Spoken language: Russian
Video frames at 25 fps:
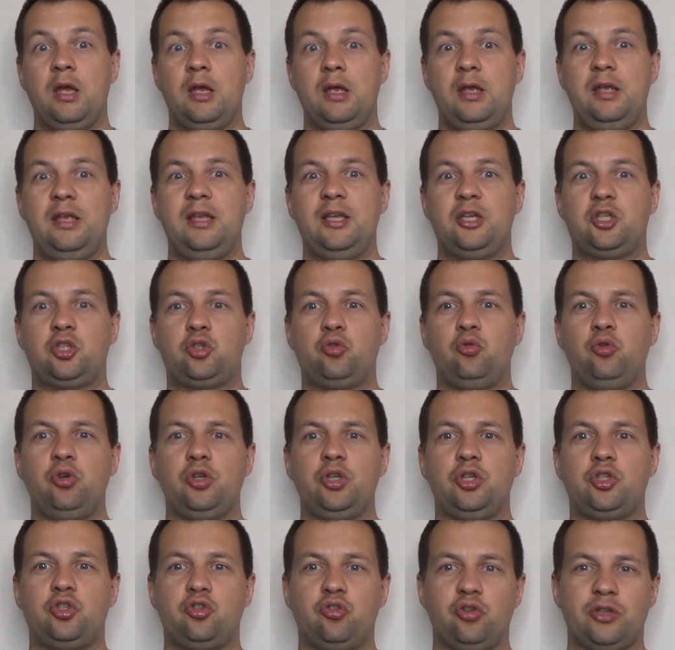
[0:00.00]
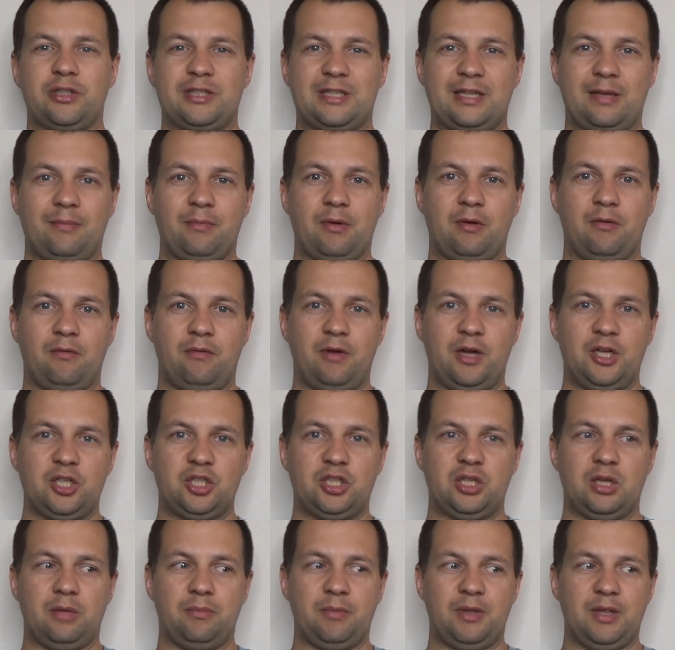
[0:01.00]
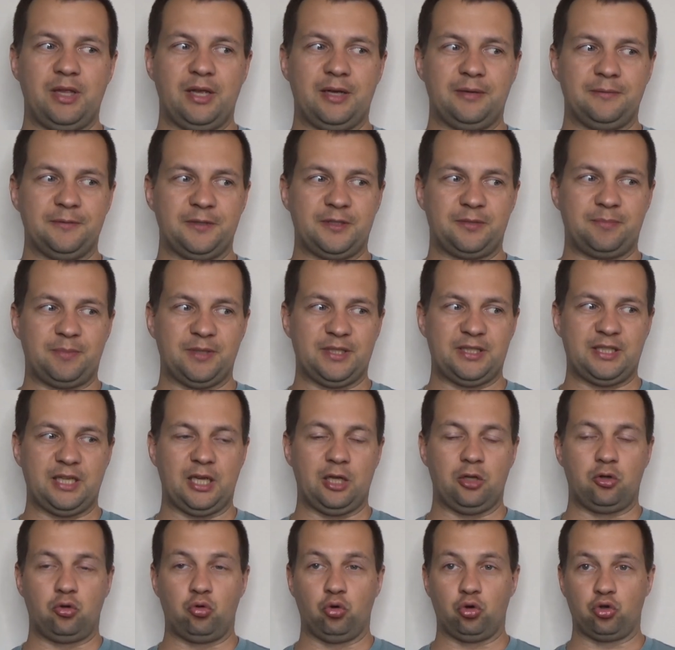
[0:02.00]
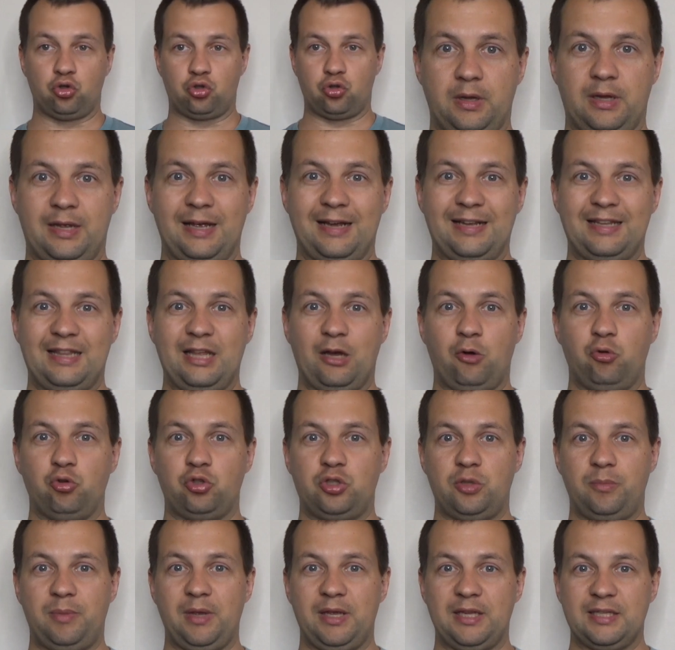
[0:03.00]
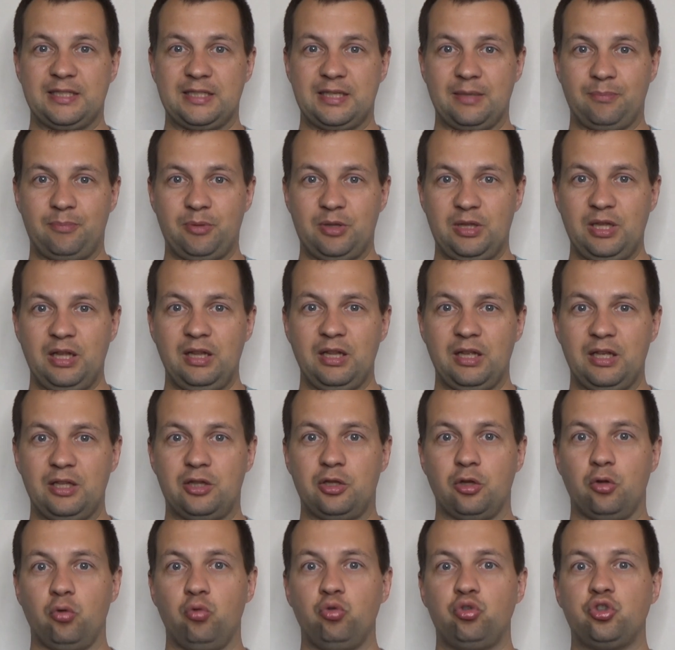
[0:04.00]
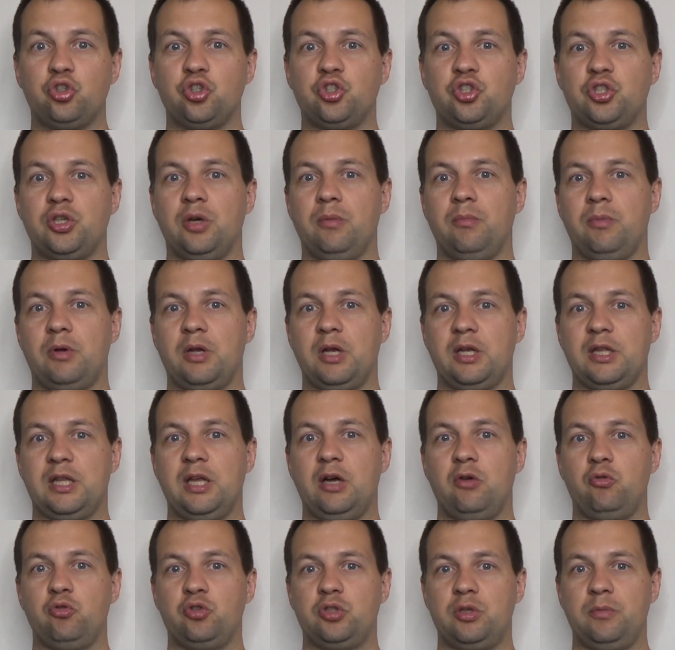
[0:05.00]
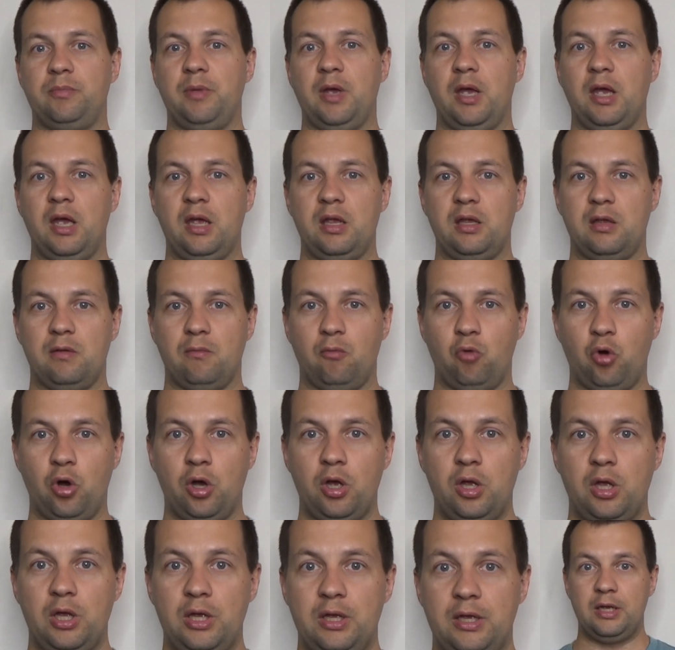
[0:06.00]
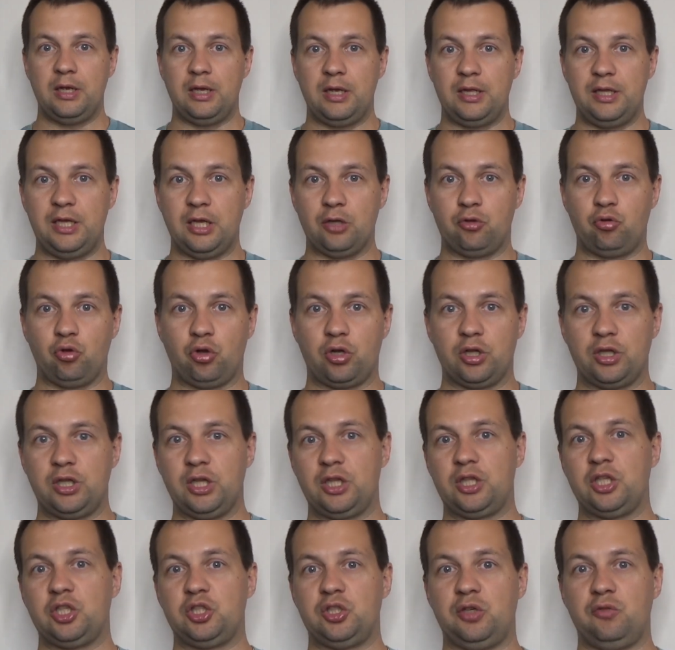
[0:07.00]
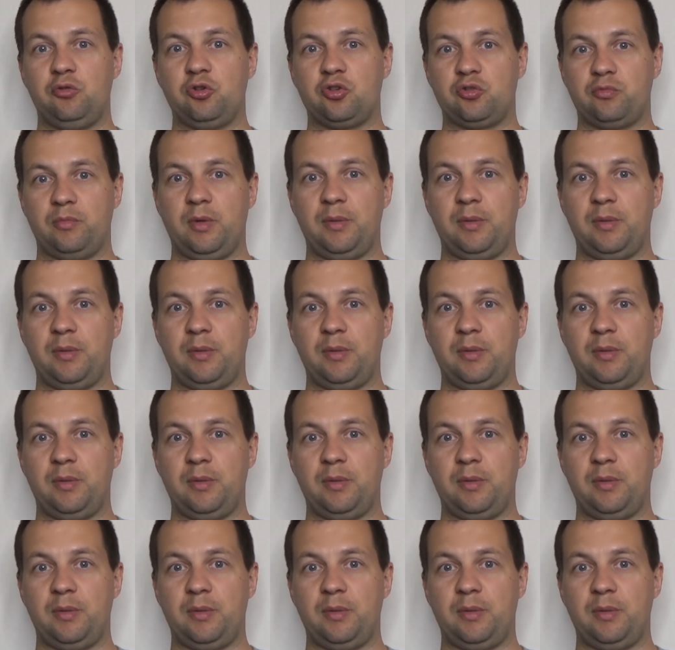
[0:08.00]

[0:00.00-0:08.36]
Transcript: И что еще самое важное меня спасает, то, что когда у тебя есть капитал, это лучше, чем когда у тебя его нет нет, и когда ты живешь в